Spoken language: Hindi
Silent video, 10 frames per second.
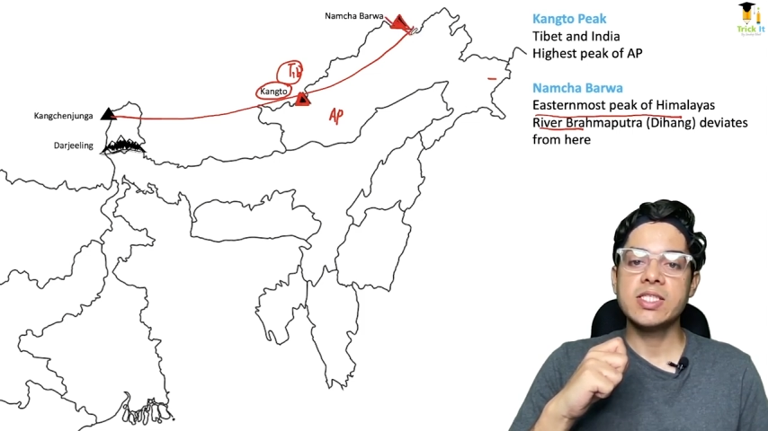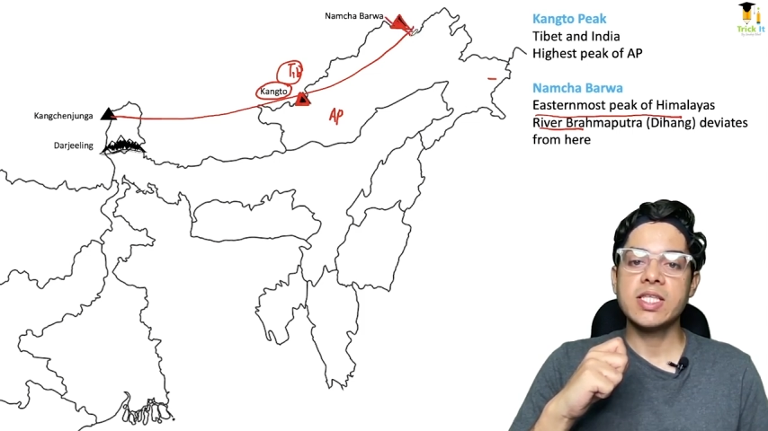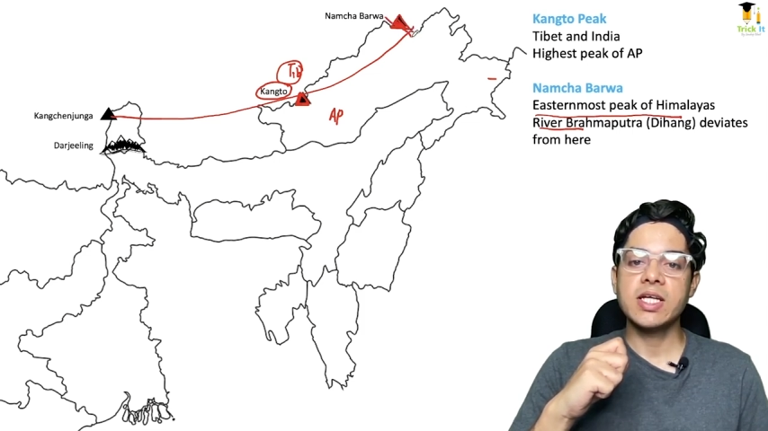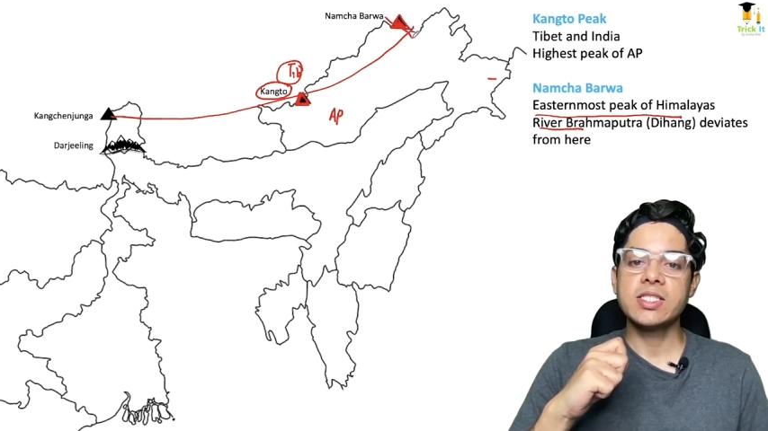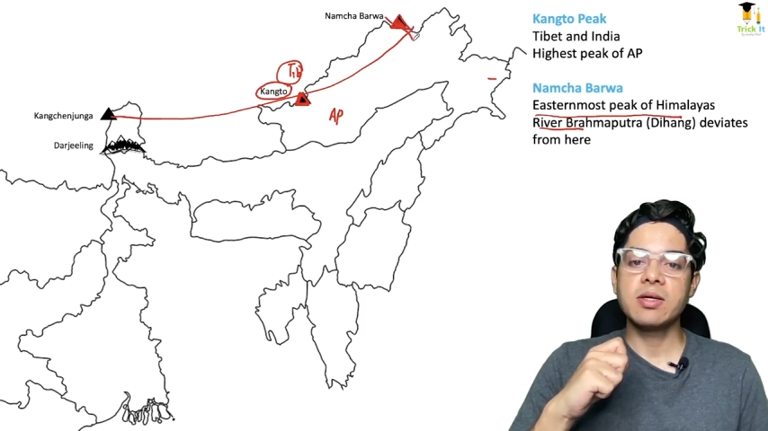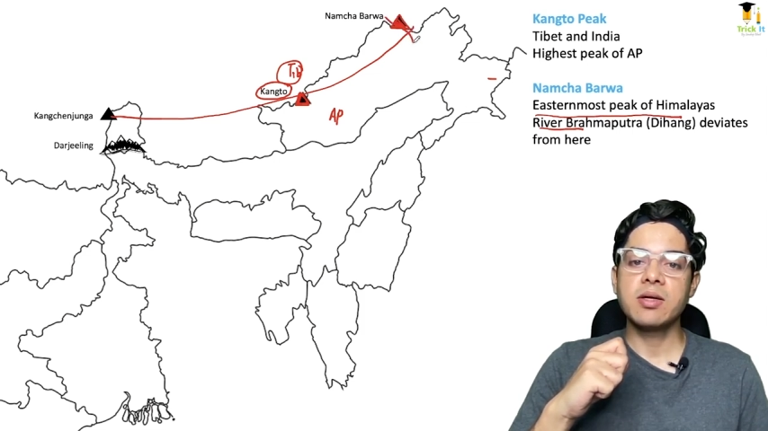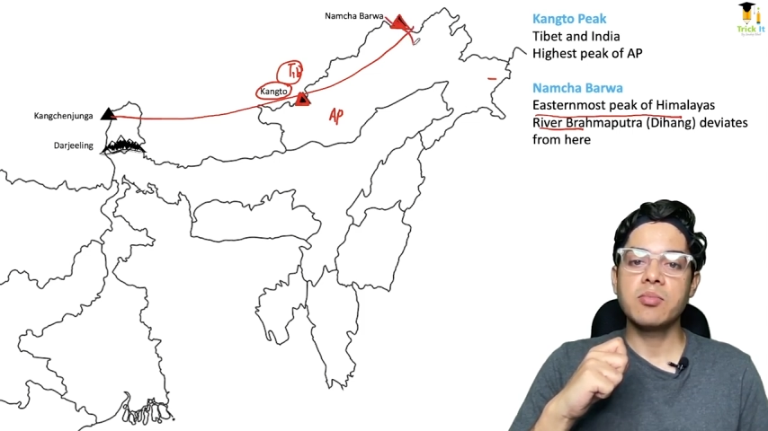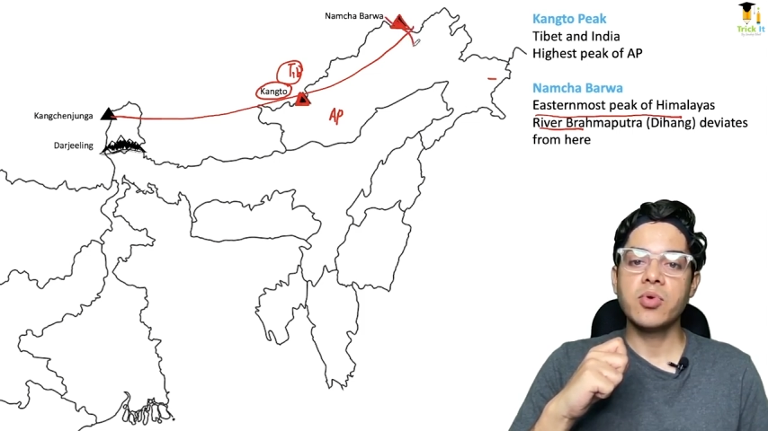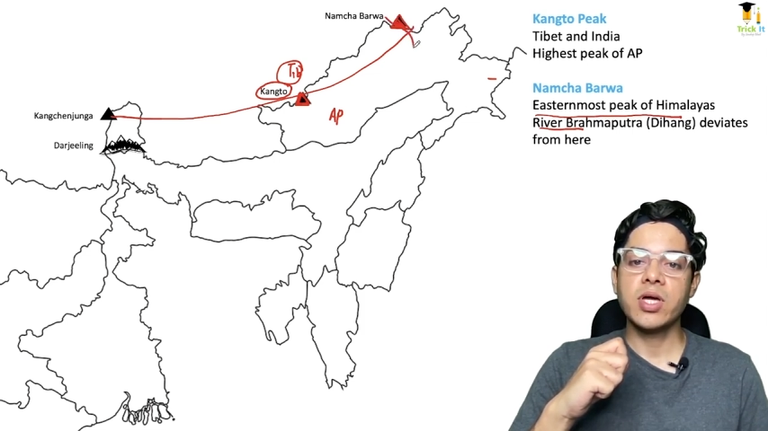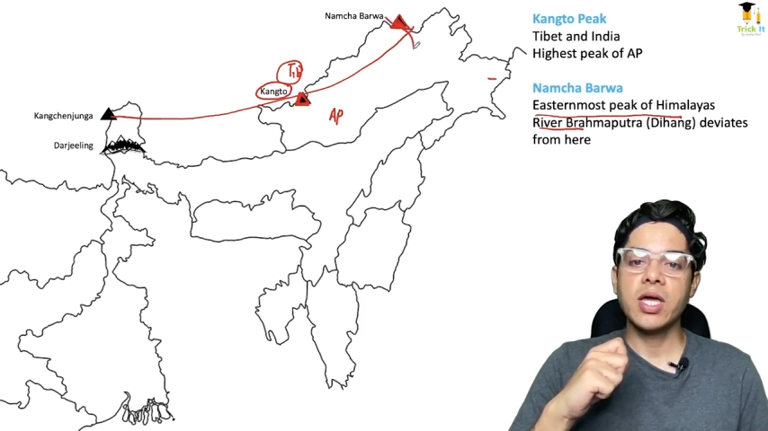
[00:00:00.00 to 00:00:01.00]
इस तरह से
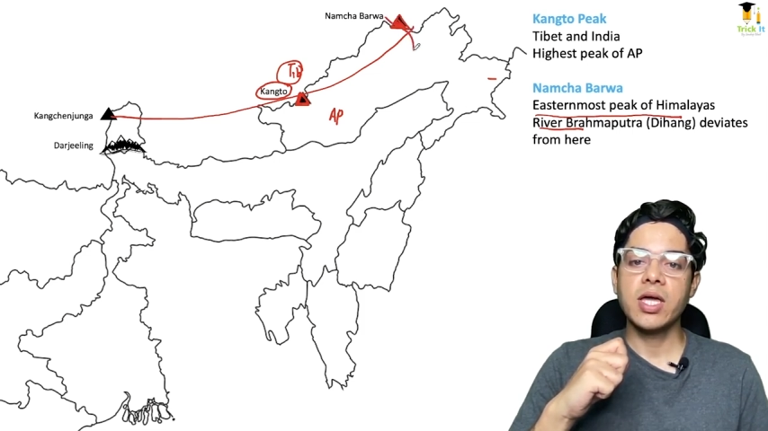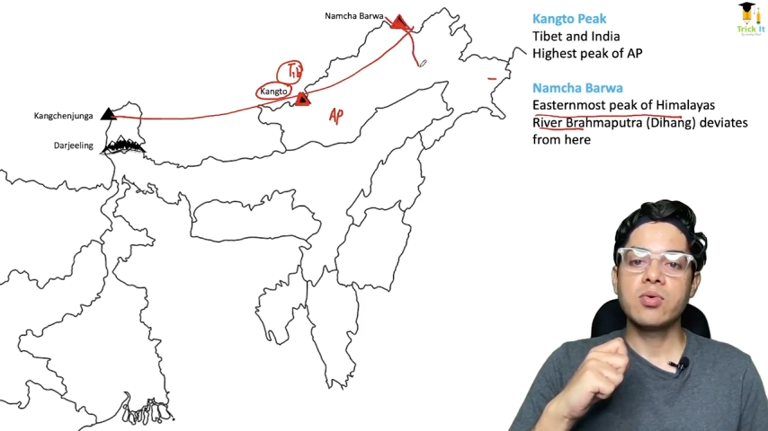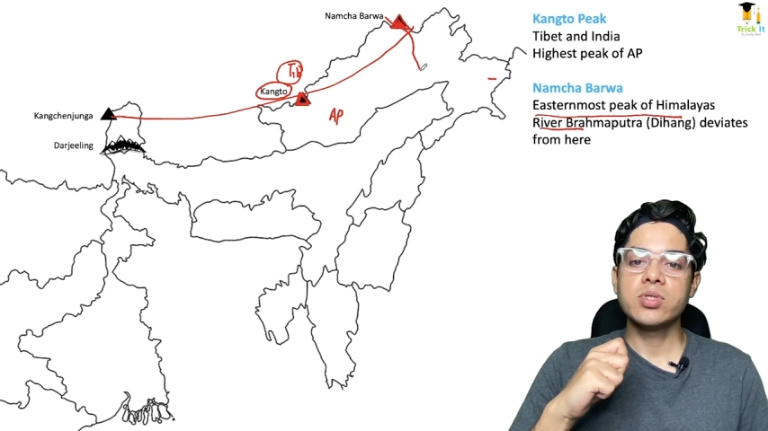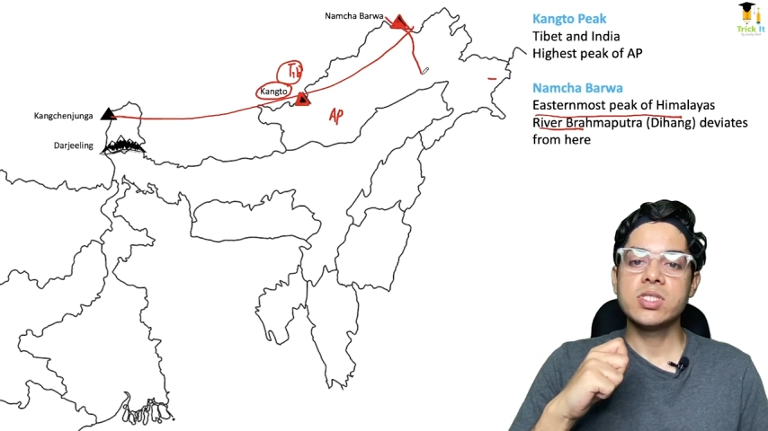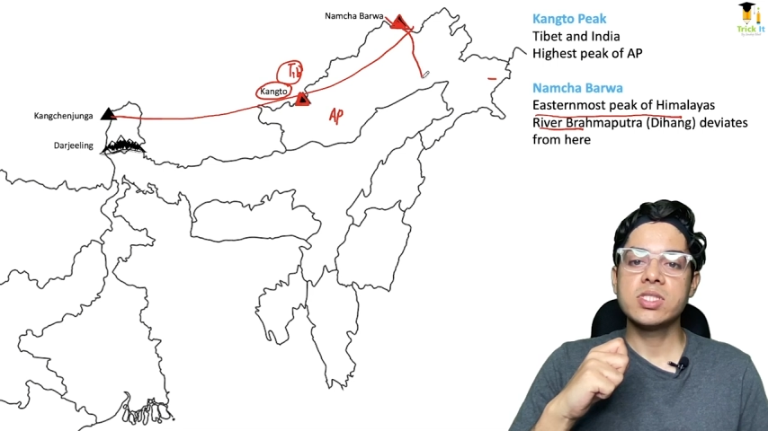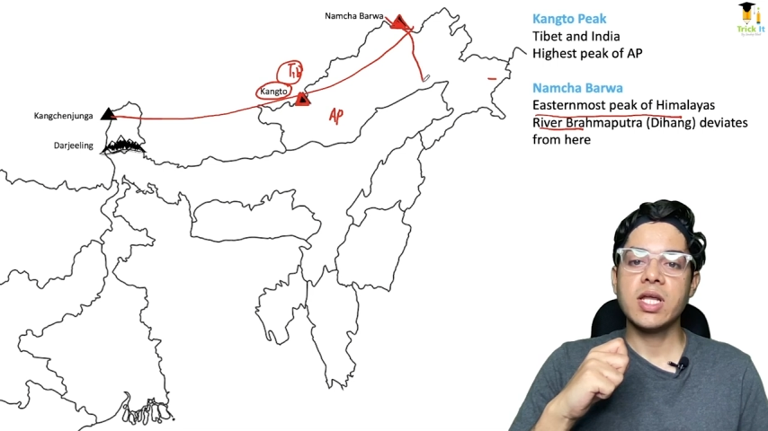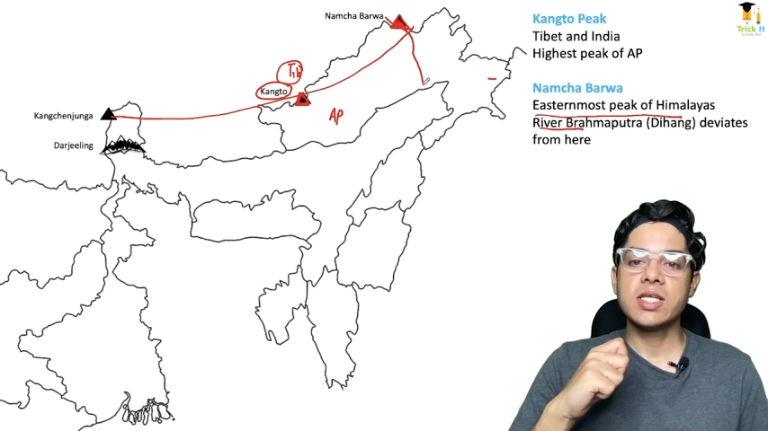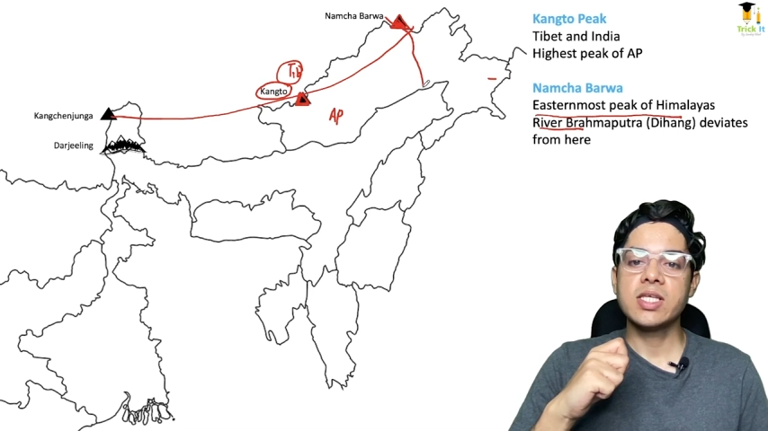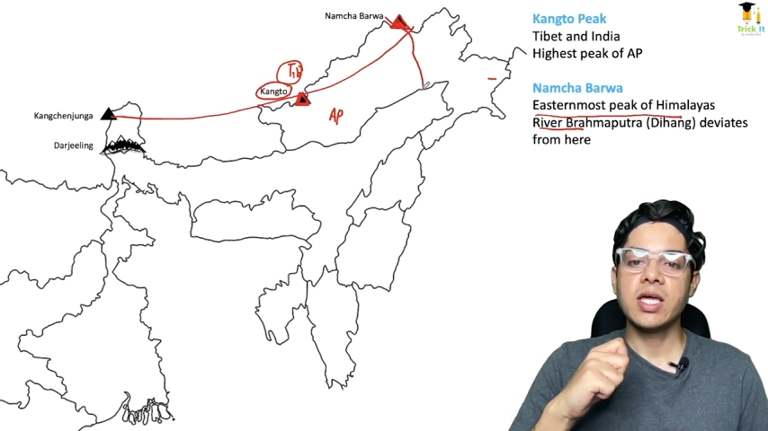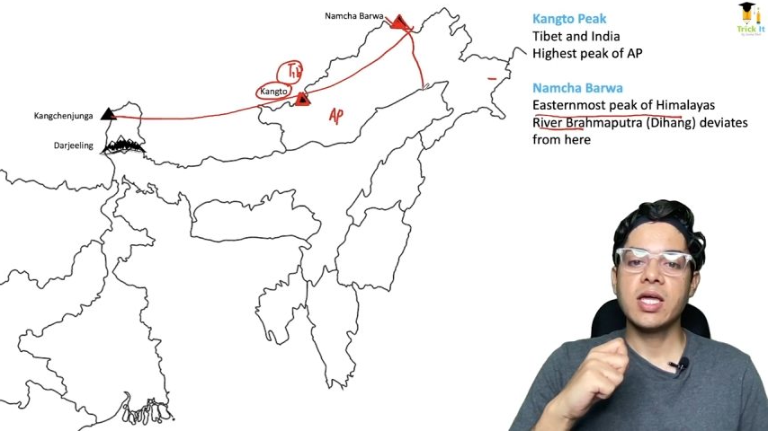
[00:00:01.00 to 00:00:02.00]
मुड़ के कुछ इस तरह
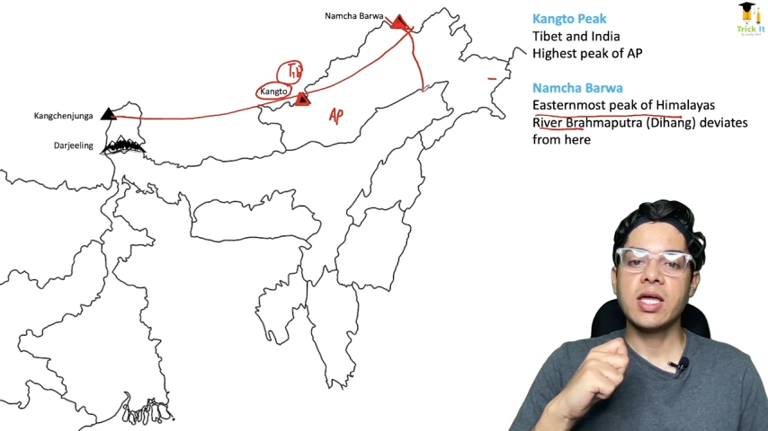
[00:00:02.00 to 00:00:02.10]
से